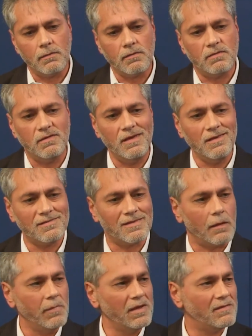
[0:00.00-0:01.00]
äh, die ist
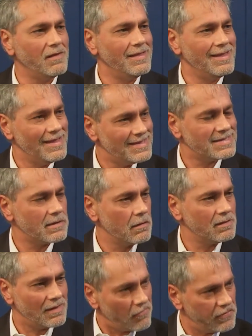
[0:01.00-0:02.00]
damit nicht
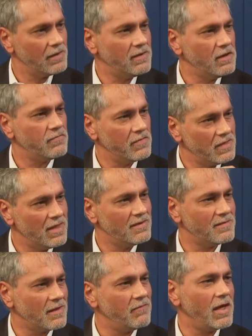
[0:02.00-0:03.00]
definitiv
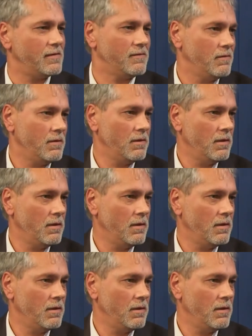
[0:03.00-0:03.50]
nicht gewählt